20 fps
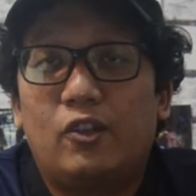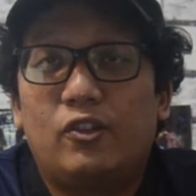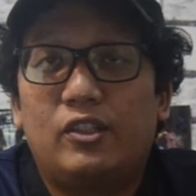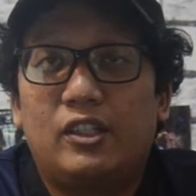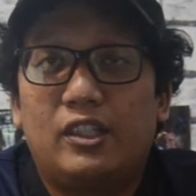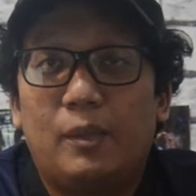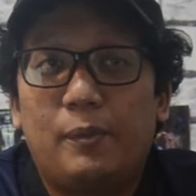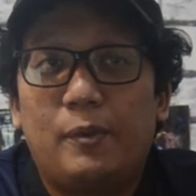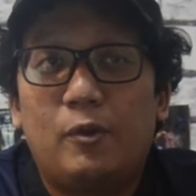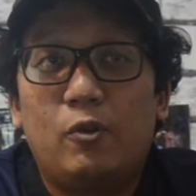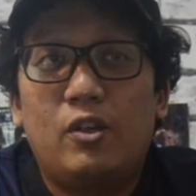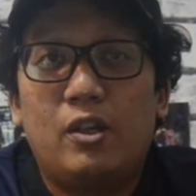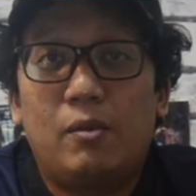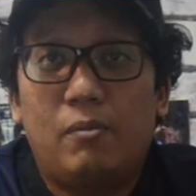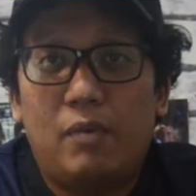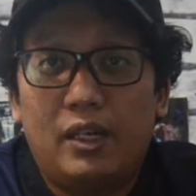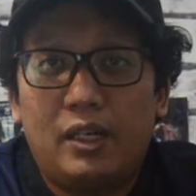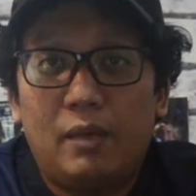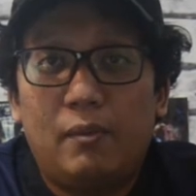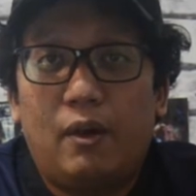tahu sih tapi gue
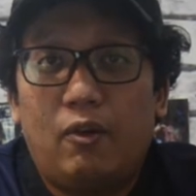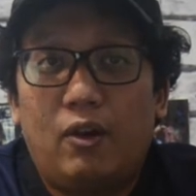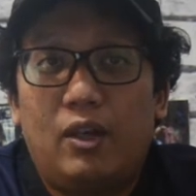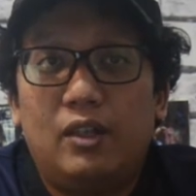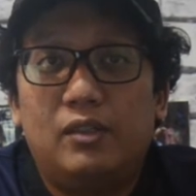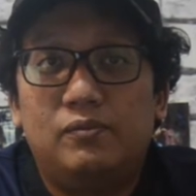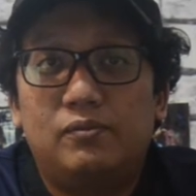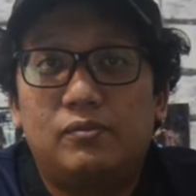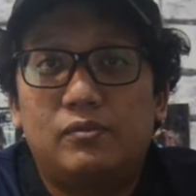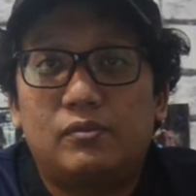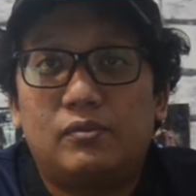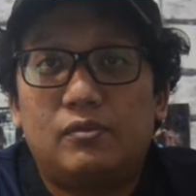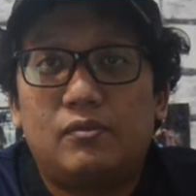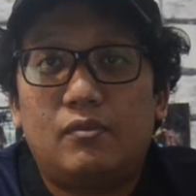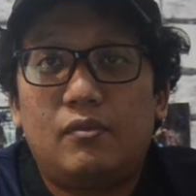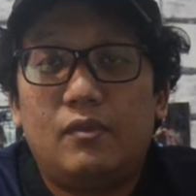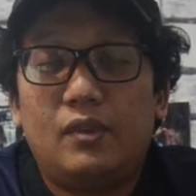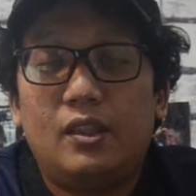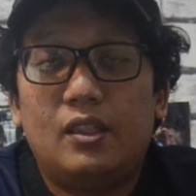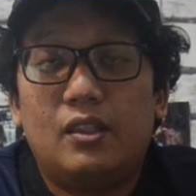nebaknya bahwa
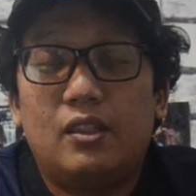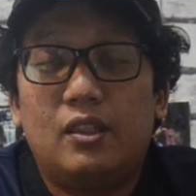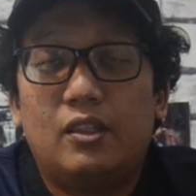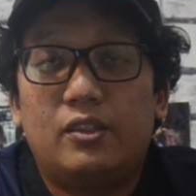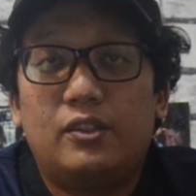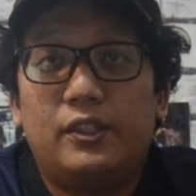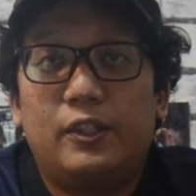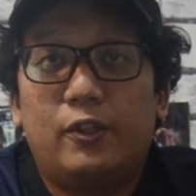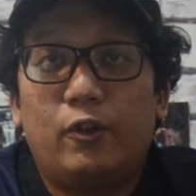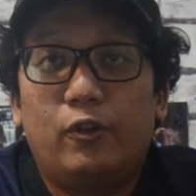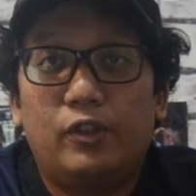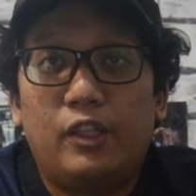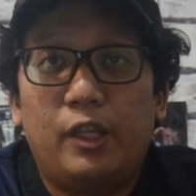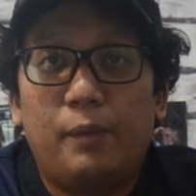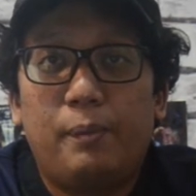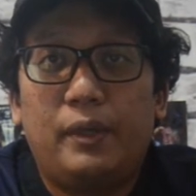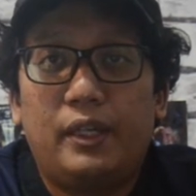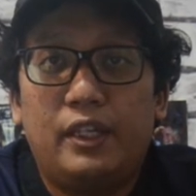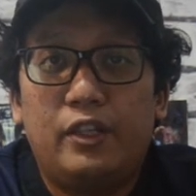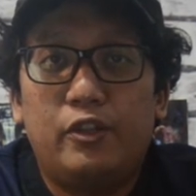si Conte
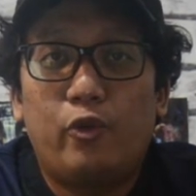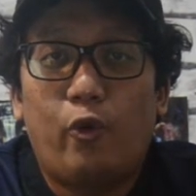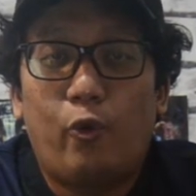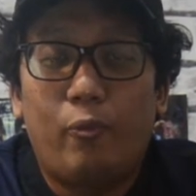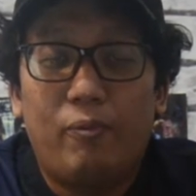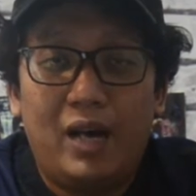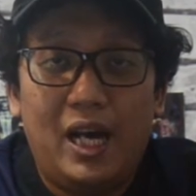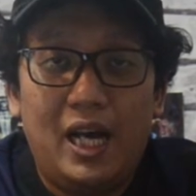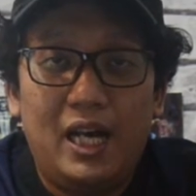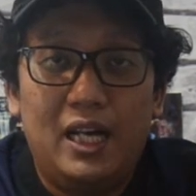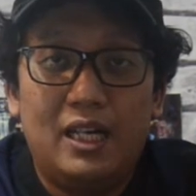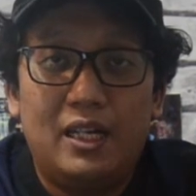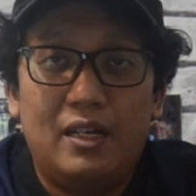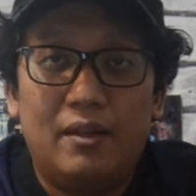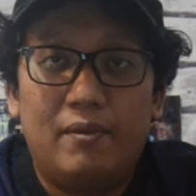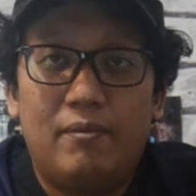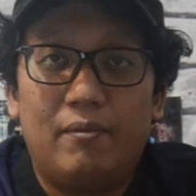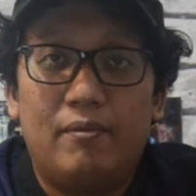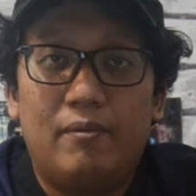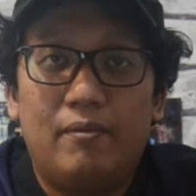pingin nyoba
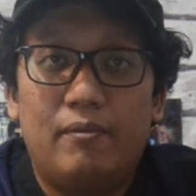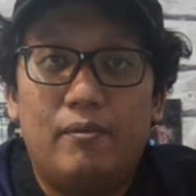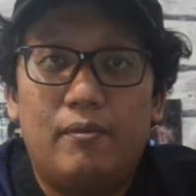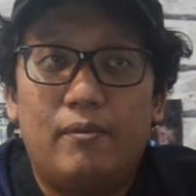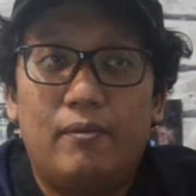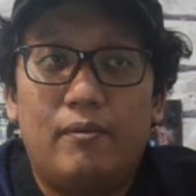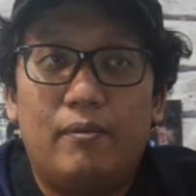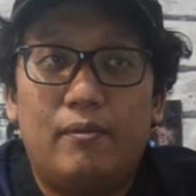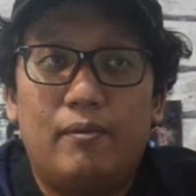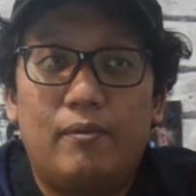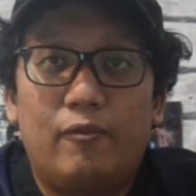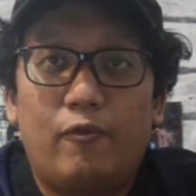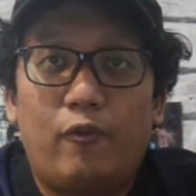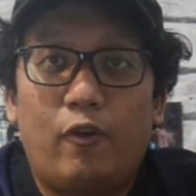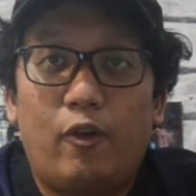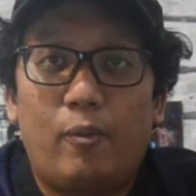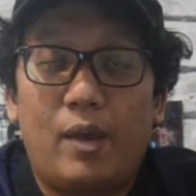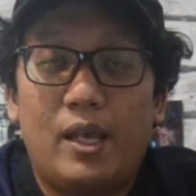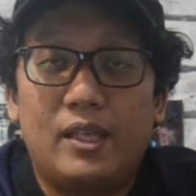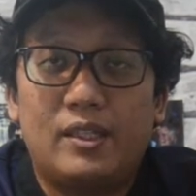
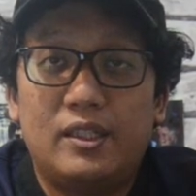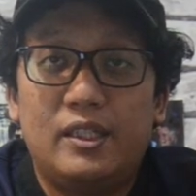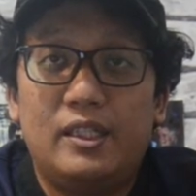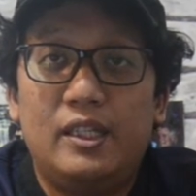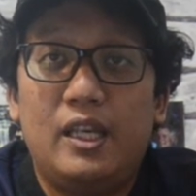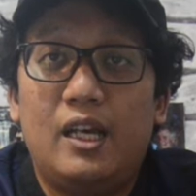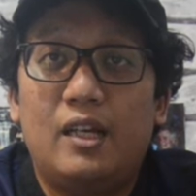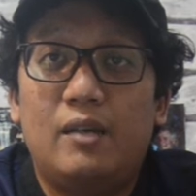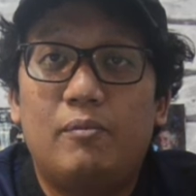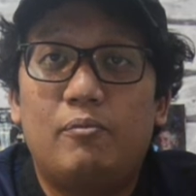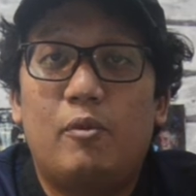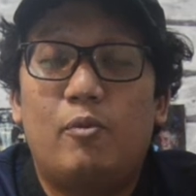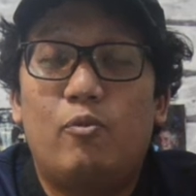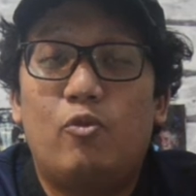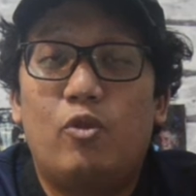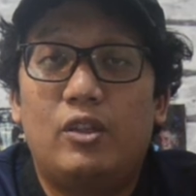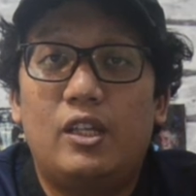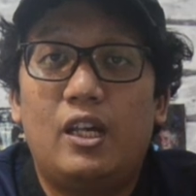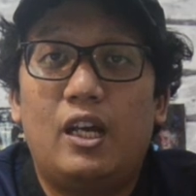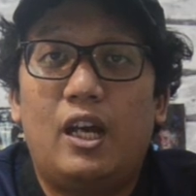formasi yang
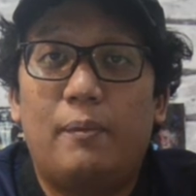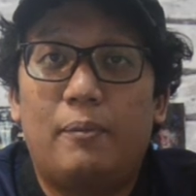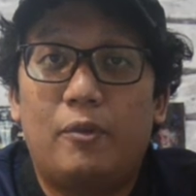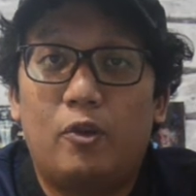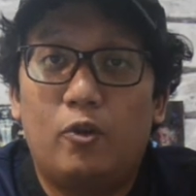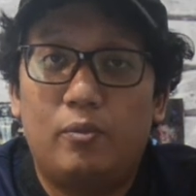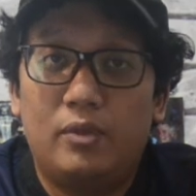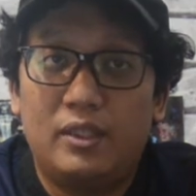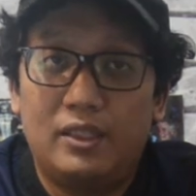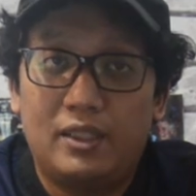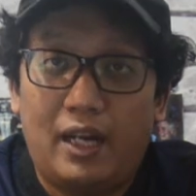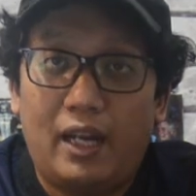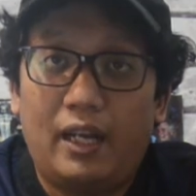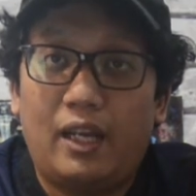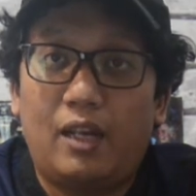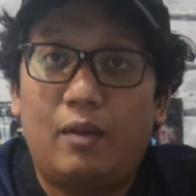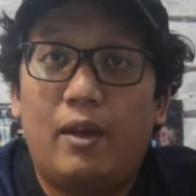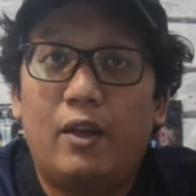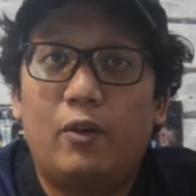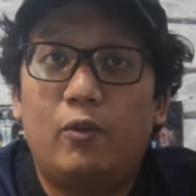membuat dia nggak perlu beli
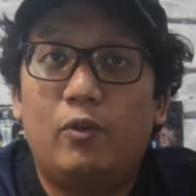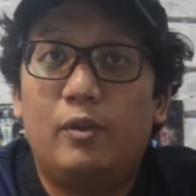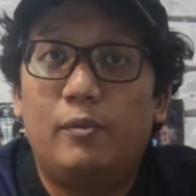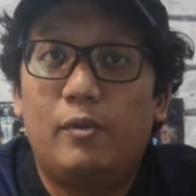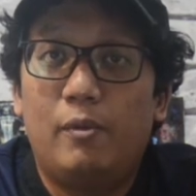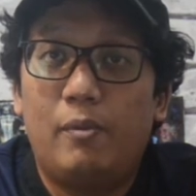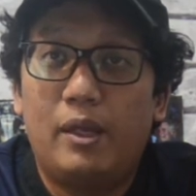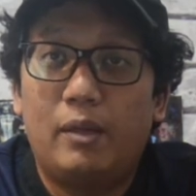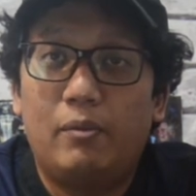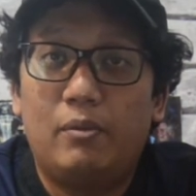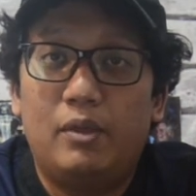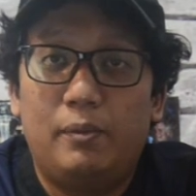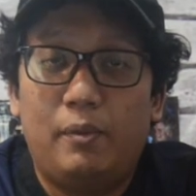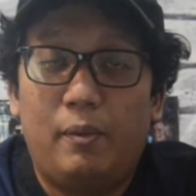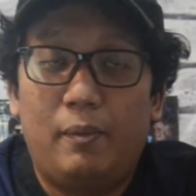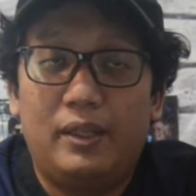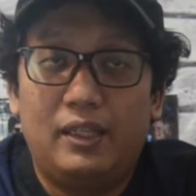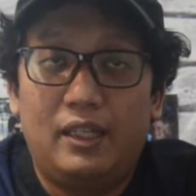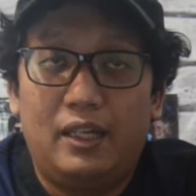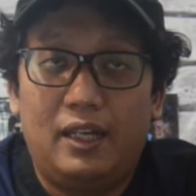striker baru lebih baik beli
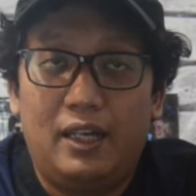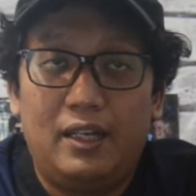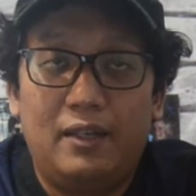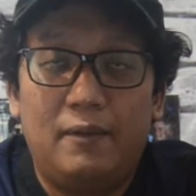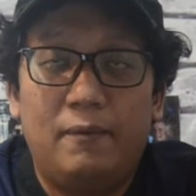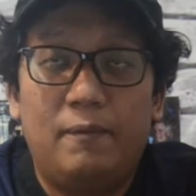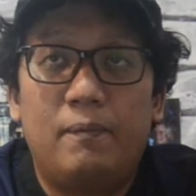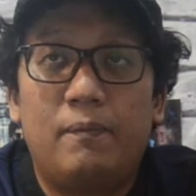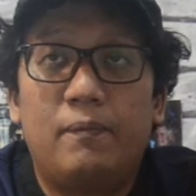pemain tengah